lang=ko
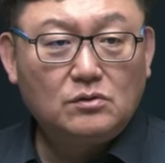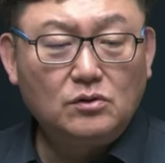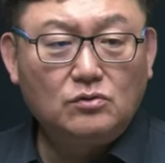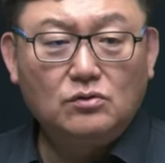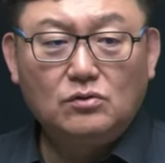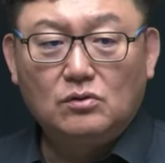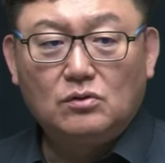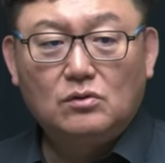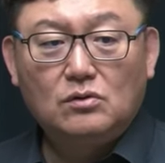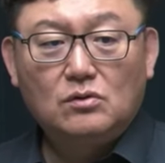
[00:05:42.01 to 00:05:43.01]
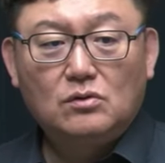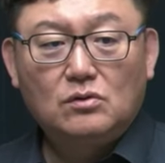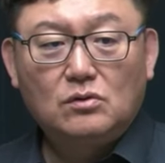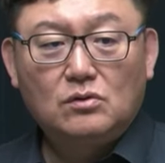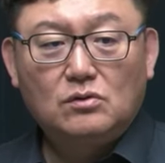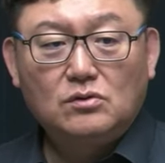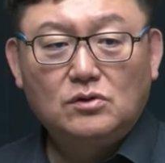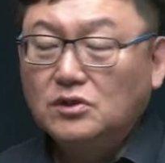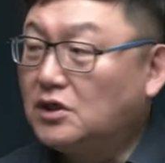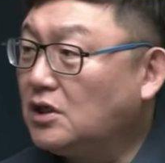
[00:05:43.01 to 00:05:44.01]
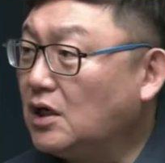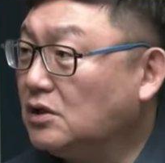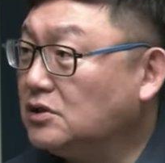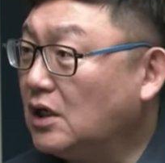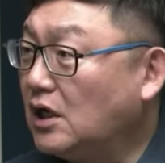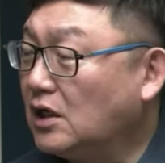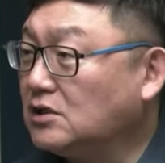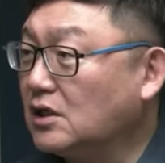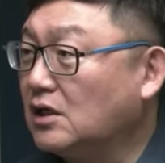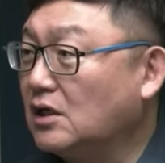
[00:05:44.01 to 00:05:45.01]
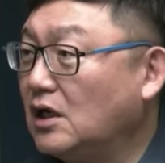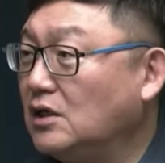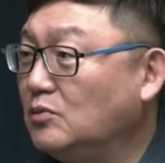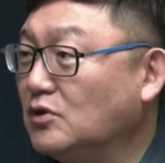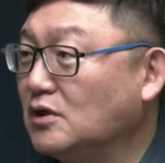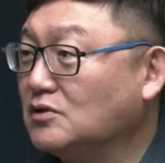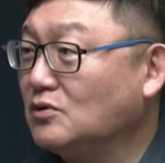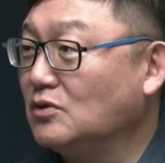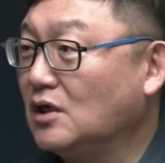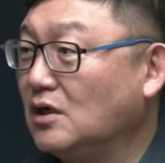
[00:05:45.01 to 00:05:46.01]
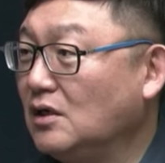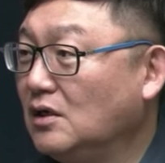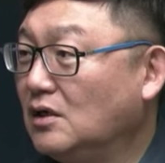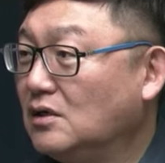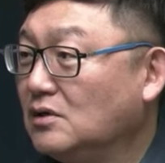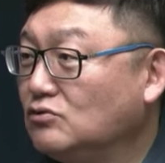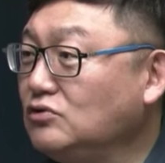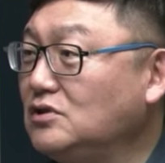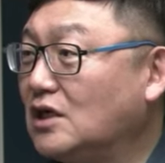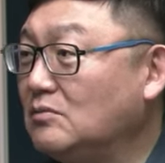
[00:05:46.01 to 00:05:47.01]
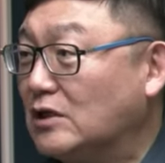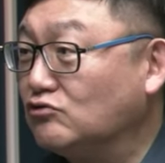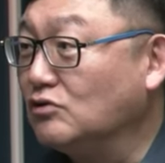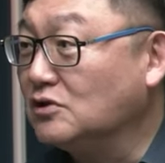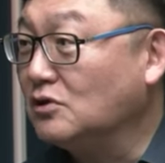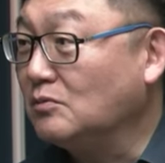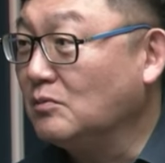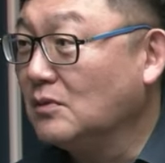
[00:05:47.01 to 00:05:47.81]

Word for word: 그리고 특히나 이제 한강 작가랑 할리몬이랑 서로가 쿵짝을 맞춘 것처럼